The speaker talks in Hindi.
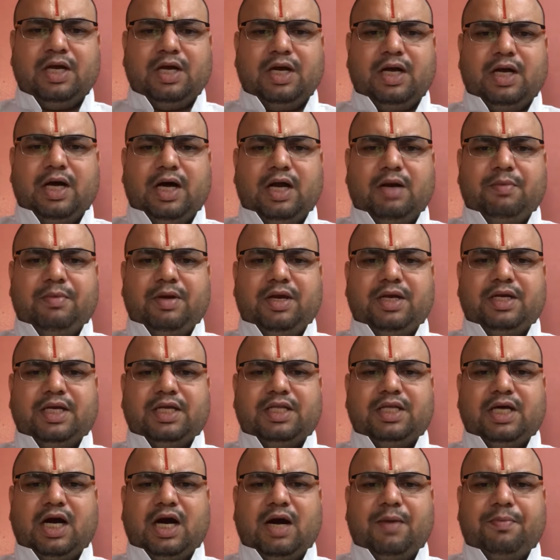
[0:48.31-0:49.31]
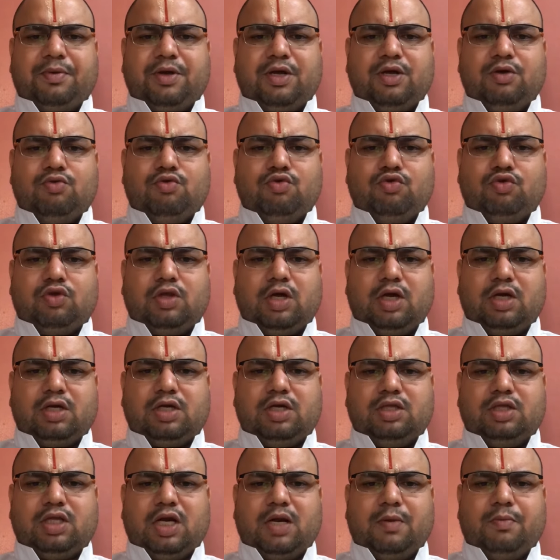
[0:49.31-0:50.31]
घर में यदि आपके उत्तर
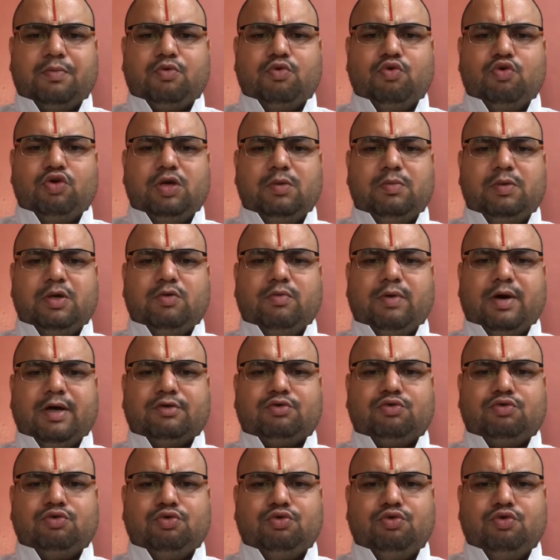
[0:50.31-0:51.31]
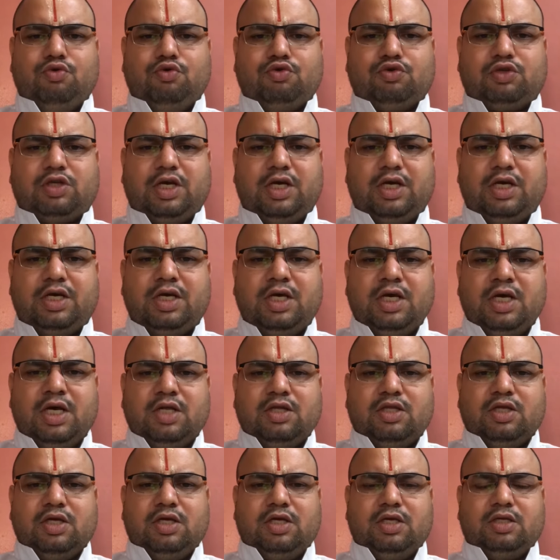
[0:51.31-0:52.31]
की तरफ कोई भी वास्तु दोष है
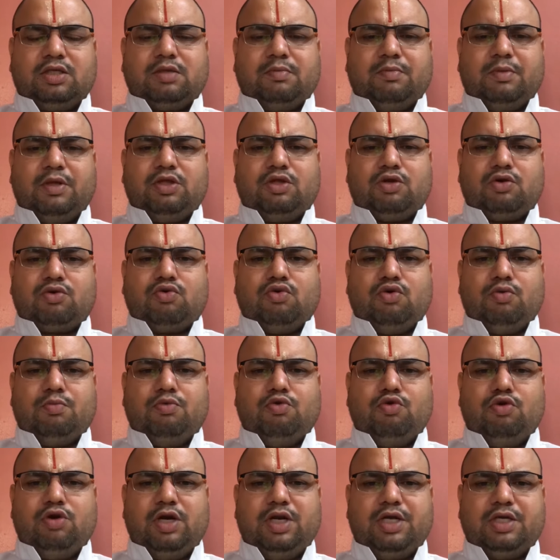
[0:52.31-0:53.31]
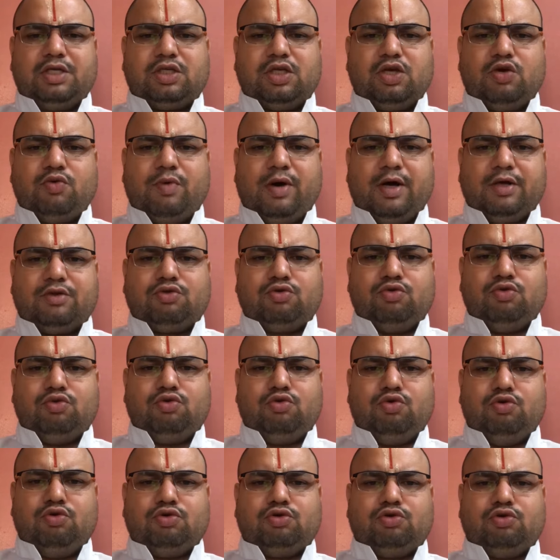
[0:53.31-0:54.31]
तो इस मंत्र को बोलने से वास्तु
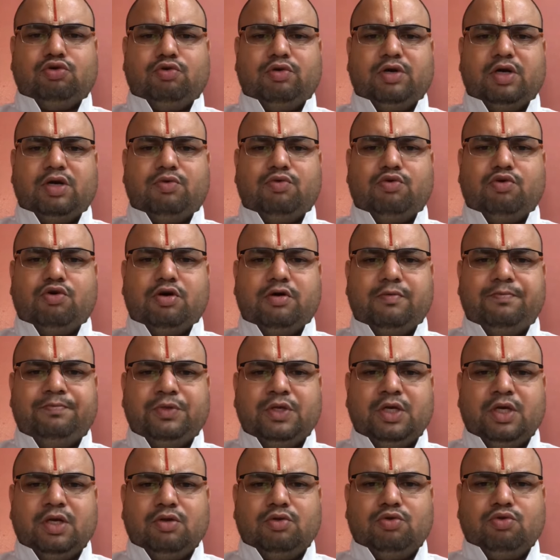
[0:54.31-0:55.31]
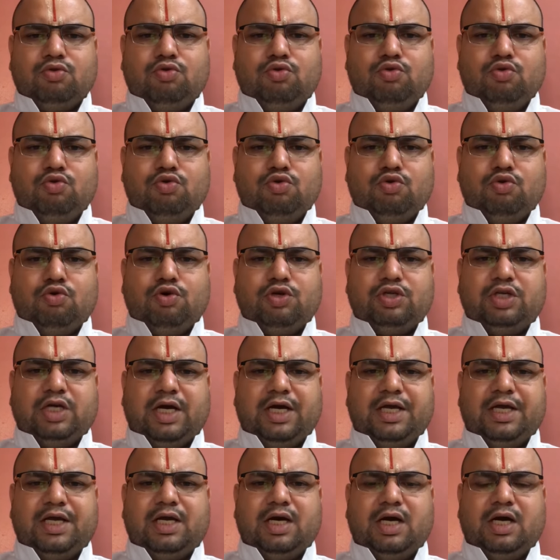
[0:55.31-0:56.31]
दोष जो है वो दूर हो
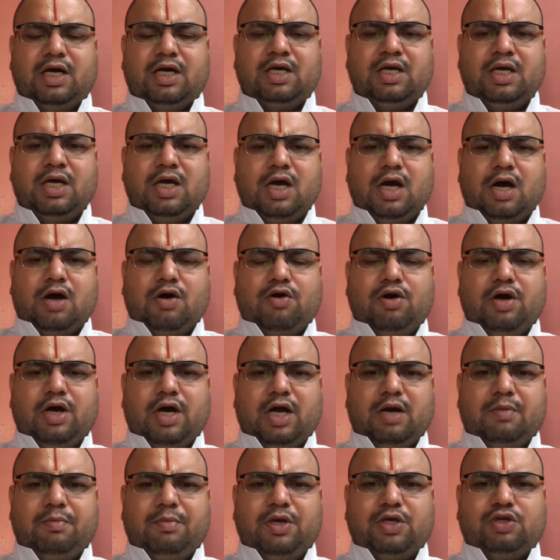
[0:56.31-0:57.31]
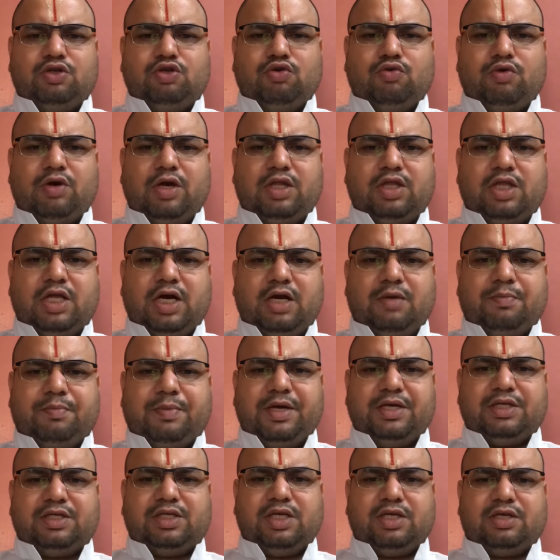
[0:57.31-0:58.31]
जाएगा और घर में जो है धन
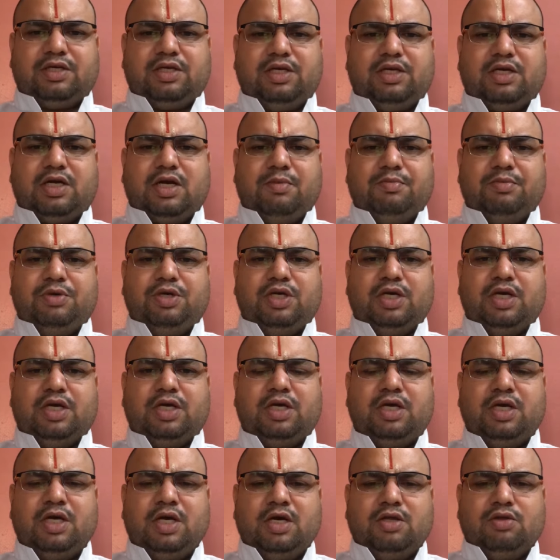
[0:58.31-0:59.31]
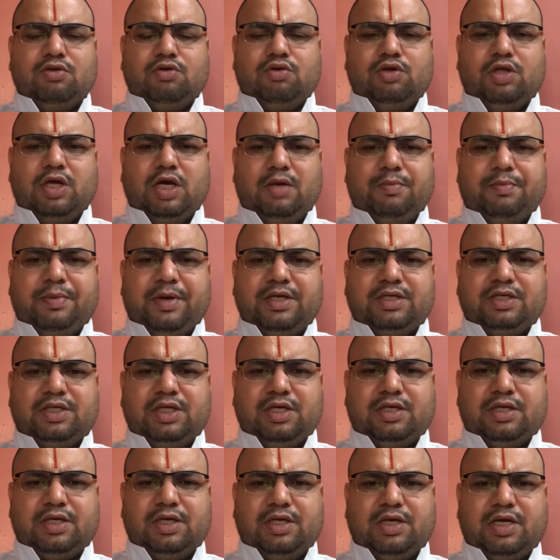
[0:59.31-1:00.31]
पैसे की कमी है तो धन
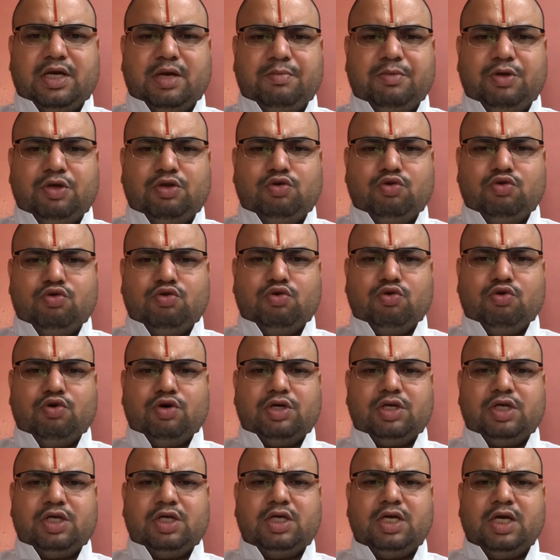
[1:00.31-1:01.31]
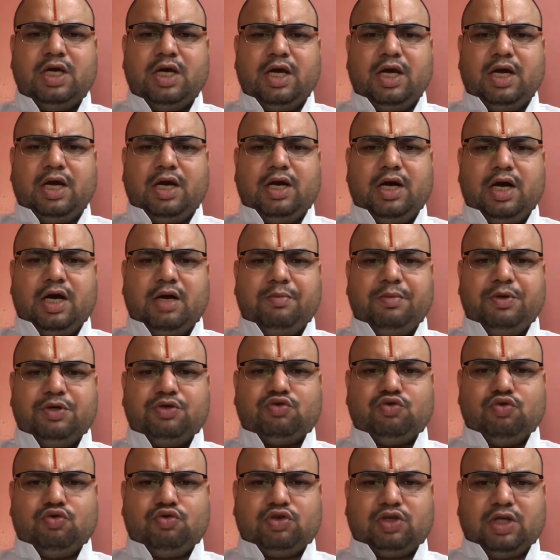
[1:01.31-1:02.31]
पैसे की कमी दूर होगी घर में
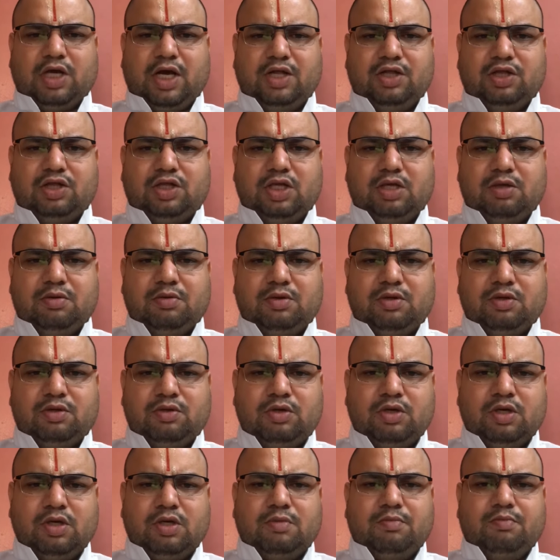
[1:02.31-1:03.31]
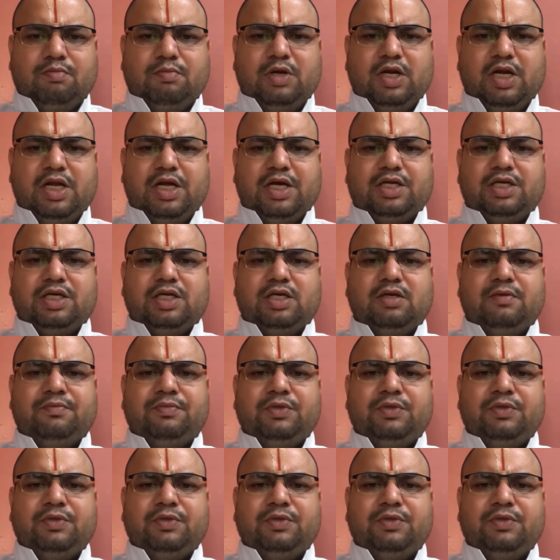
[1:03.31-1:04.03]
सुख शांति मिलेगी